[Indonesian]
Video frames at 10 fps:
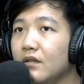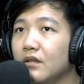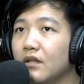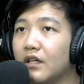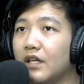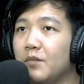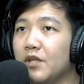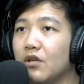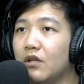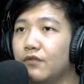A creepy
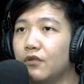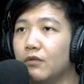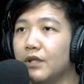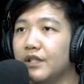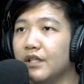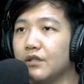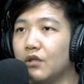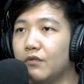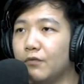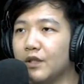doll full with nails
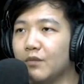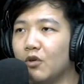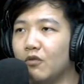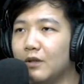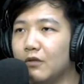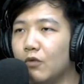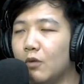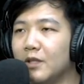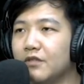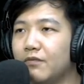of with a
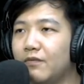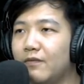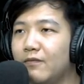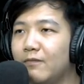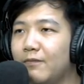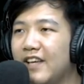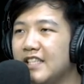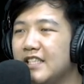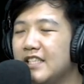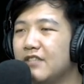woman's
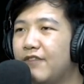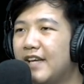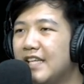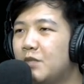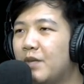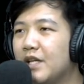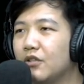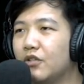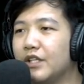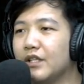face face painted
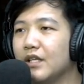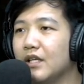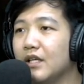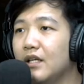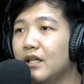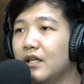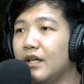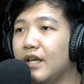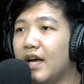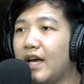on it.
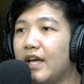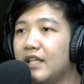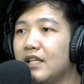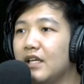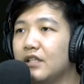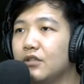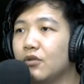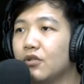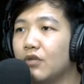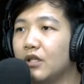Ya, kayak kita itu
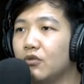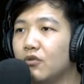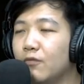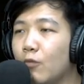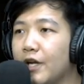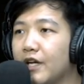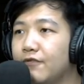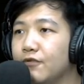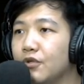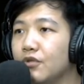suatu boneka
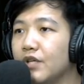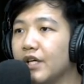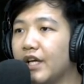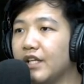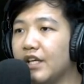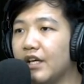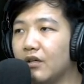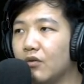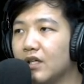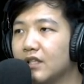voodoo ya kayaknya ya.
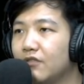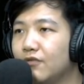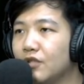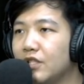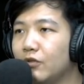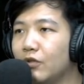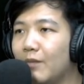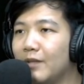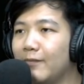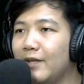Gua nggak tahu fungsinya untuk
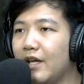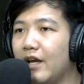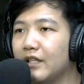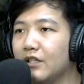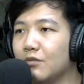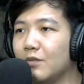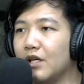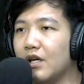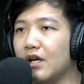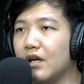apa tapi ya kita coba
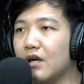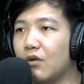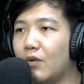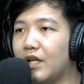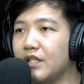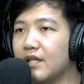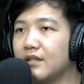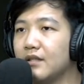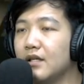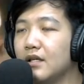keluar aja
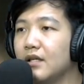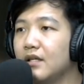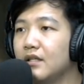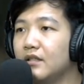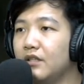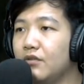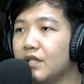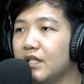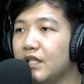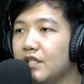kan. Tadi tuh
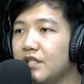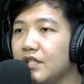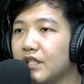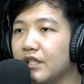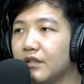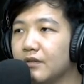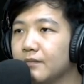jalanannya di sini kan ya.